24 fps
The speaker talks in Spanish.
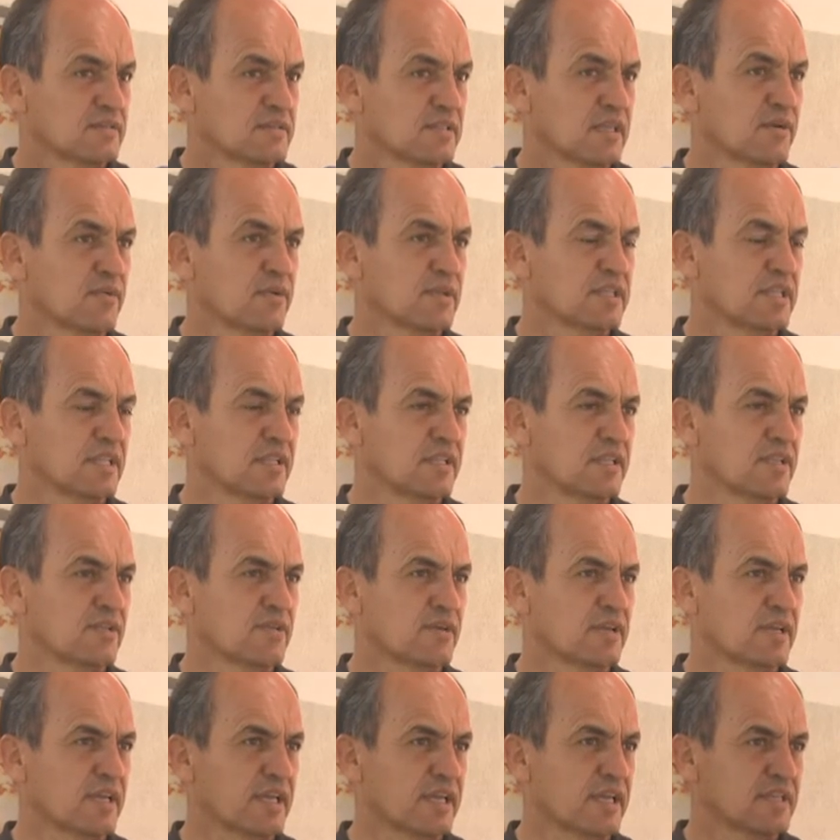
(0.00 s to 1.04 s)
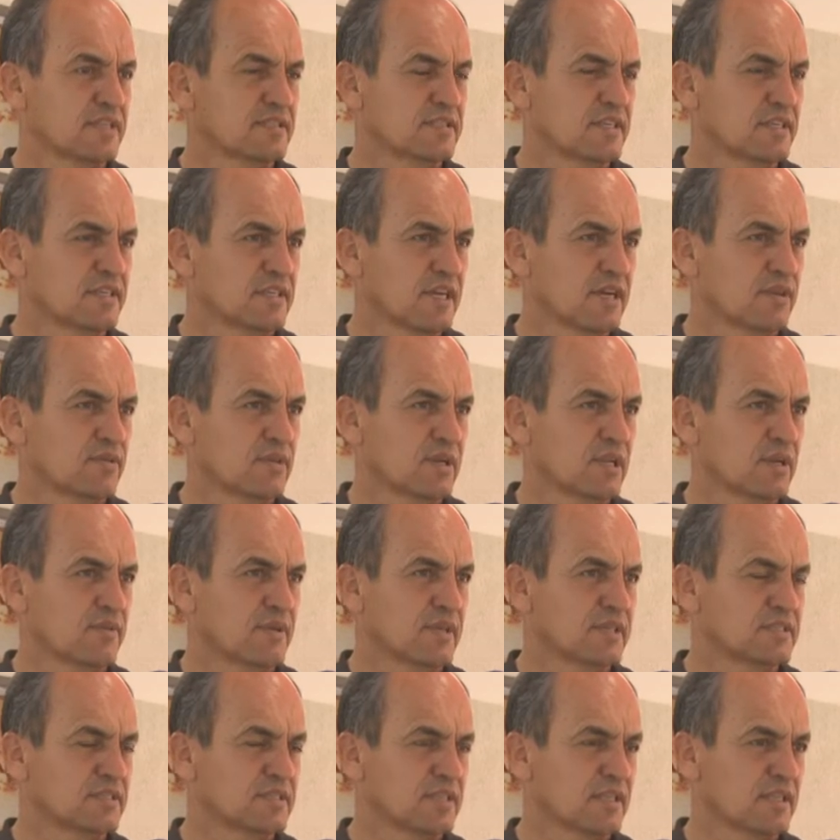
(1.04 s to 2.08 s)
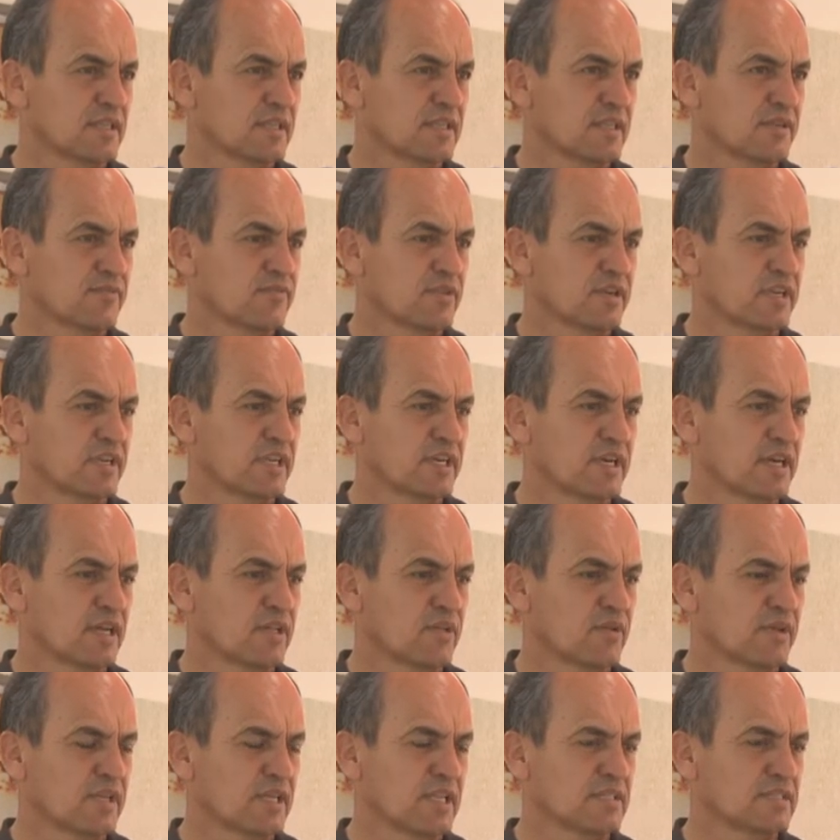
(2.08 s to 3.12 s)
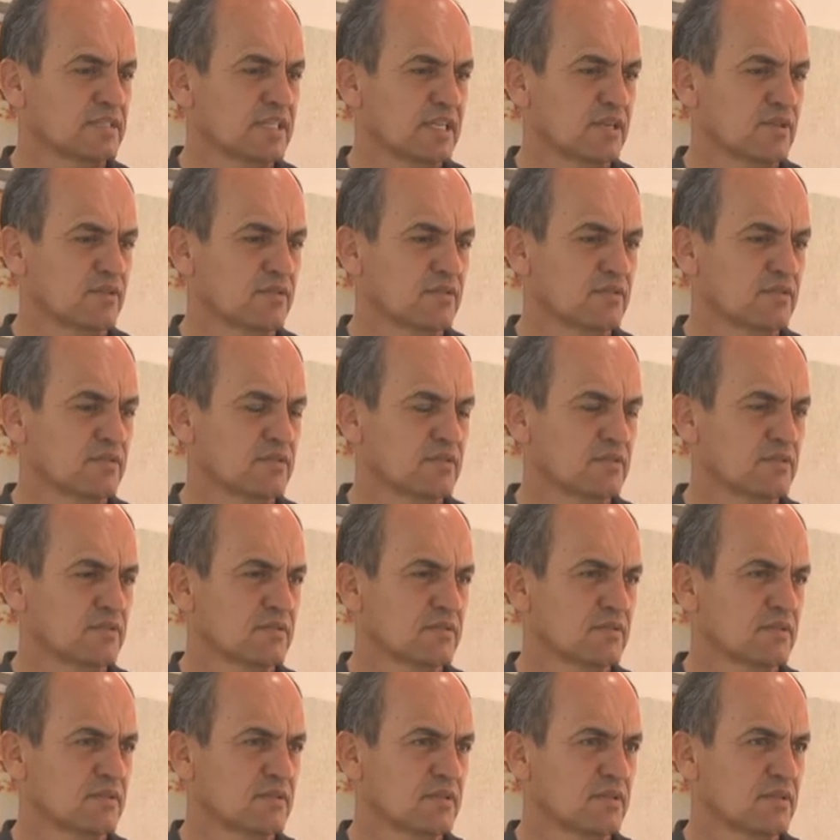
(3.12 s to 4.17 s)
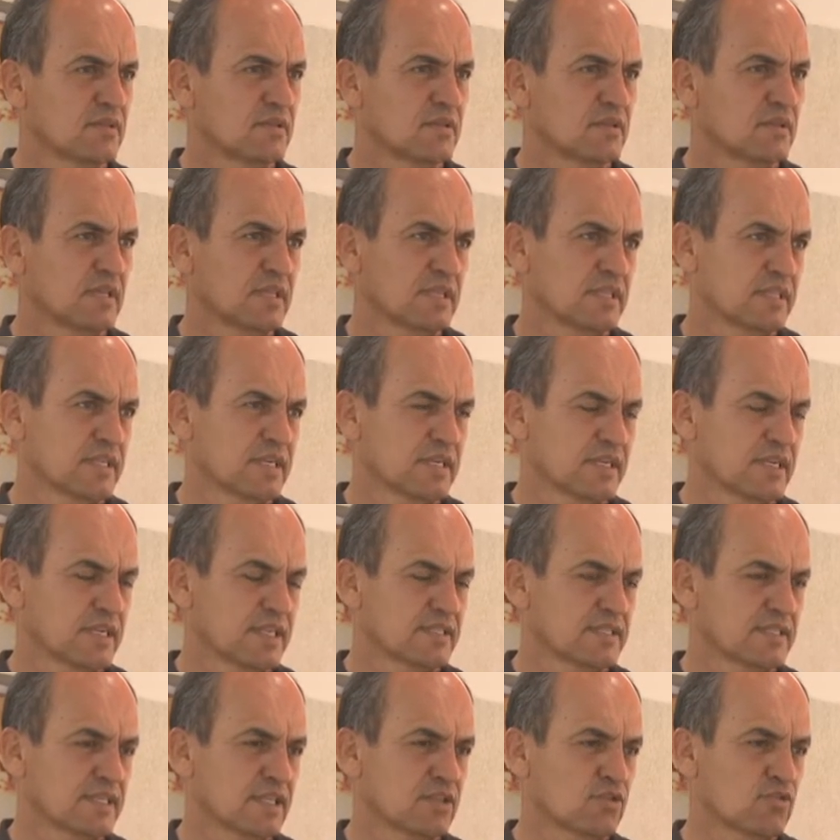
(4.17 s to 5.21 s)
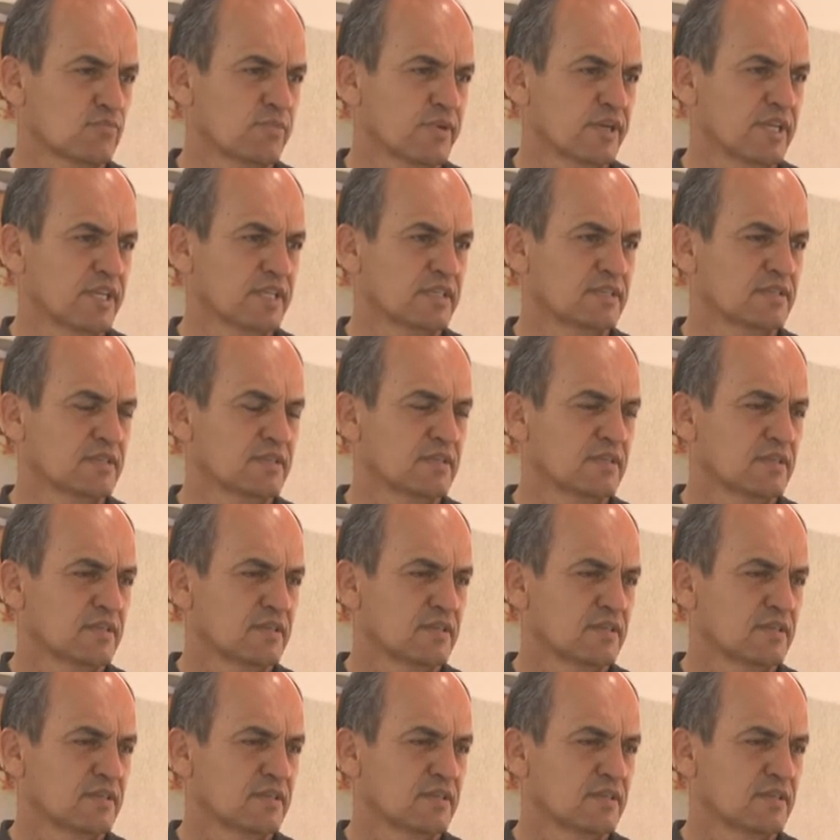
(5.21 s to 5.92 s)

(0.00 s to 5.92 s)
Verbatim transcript: Tengo entendido que si ya una vez que te fue negado el asilo y te regresan a tu país,